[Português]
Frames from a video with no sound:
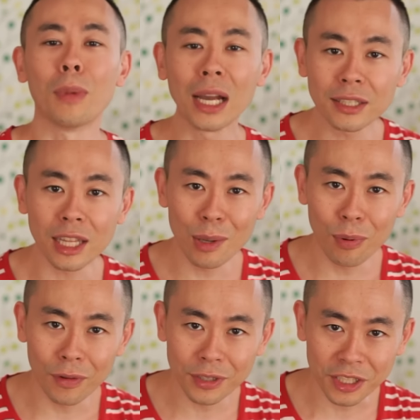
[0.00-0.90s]
mais
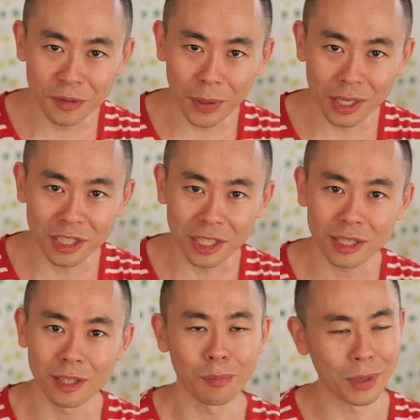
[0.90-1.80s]
tempo você
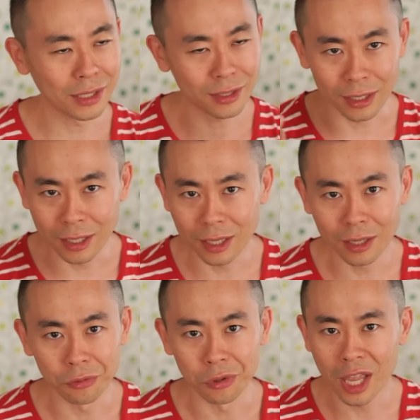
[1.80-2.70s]
desperdiça
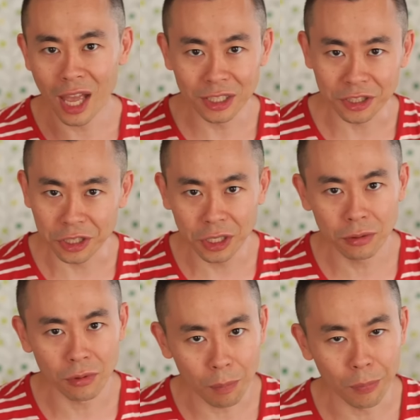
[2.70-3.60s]
pensando e
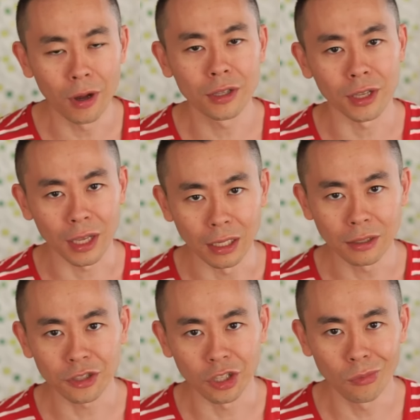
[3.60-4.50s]
reagindo após aquele
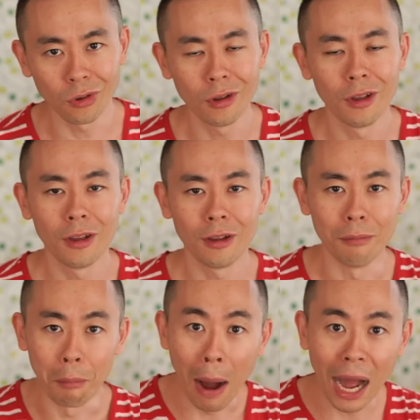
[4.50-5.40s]
estímulo,
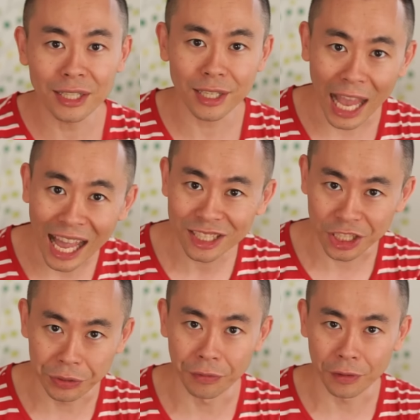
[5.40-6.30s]
mais
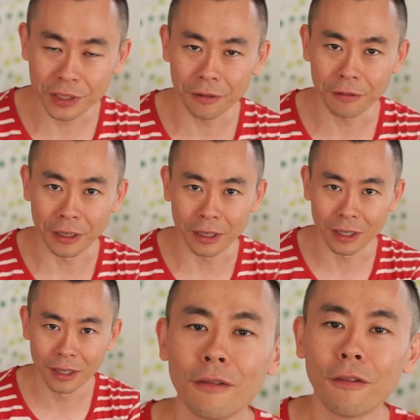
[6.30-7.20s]
reativo você
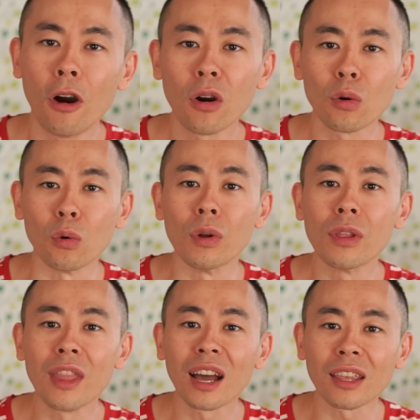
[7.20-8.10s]
fica.
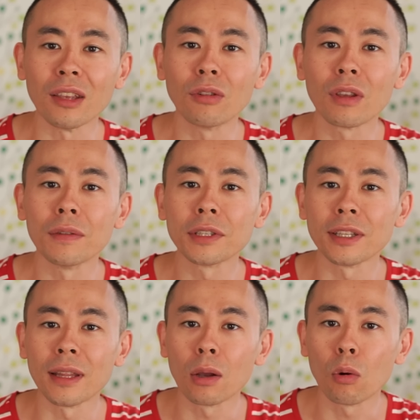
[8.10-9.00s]
Foco naquilo que
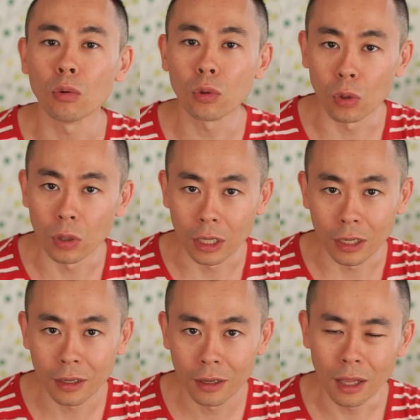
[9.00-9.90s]
você tem
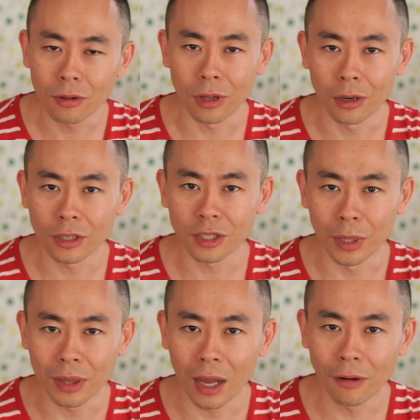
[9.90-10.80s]
controle. Dentro da nossa
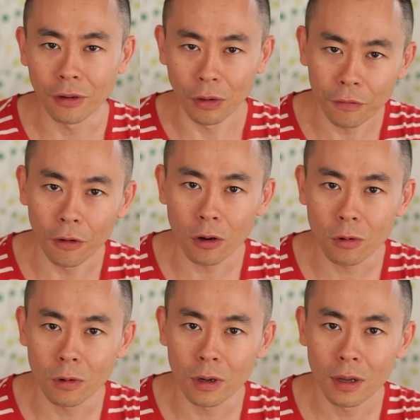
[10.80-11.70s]
metáfora, o
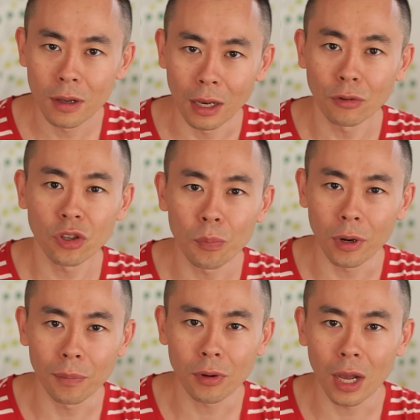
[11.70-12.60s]
foco no seu
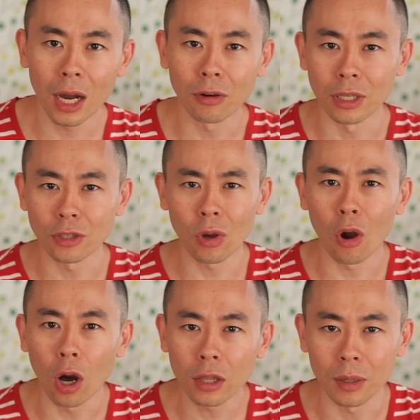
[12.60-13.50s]
próprio carro, na sua
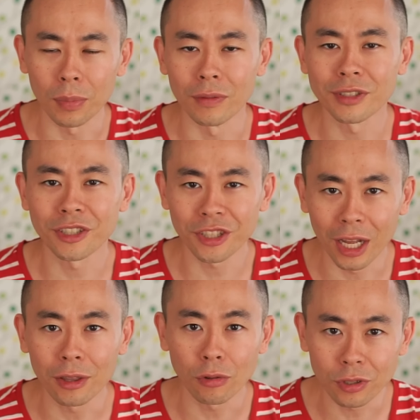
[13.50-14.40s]
rota, para você
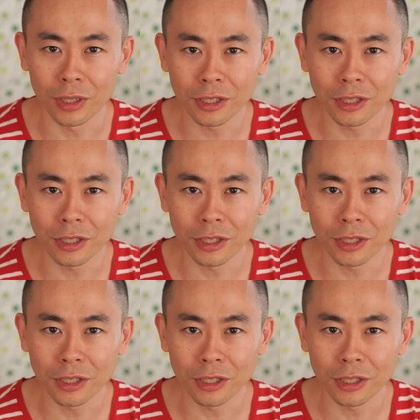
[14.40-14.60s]
chegar até o seu